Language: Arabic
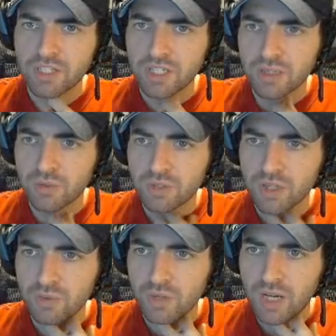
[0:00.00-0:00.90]
ماشي
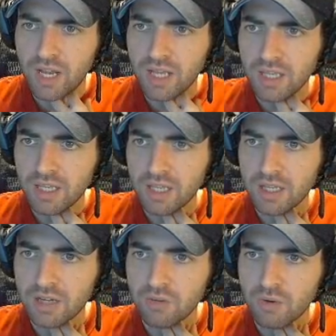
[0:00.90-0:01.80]
والتطوير
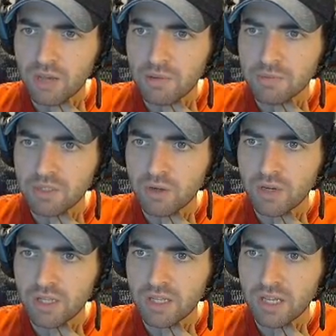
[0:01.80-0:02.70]
الأخير هدول كمان بدي
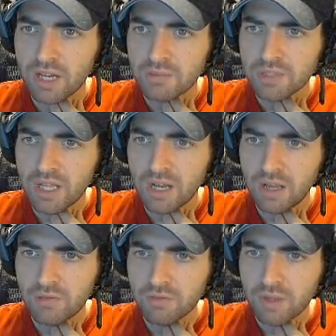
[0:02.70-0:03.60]
إياهم اثنين خمسة
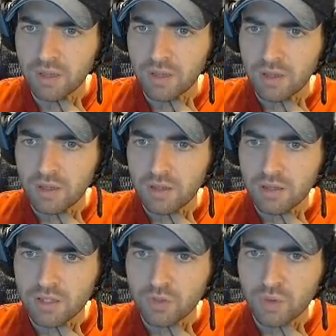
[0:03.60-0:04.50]
آلاف
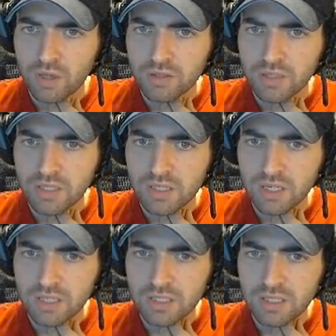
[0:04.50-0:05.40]
أصوات
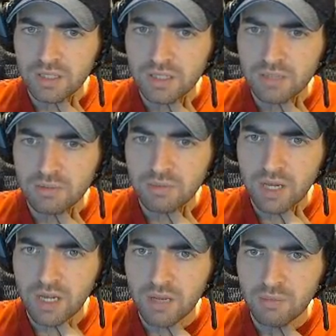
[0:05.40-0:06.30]
كذا كذا تصميم
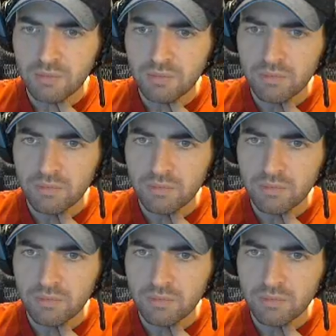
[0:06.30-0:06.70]
عالم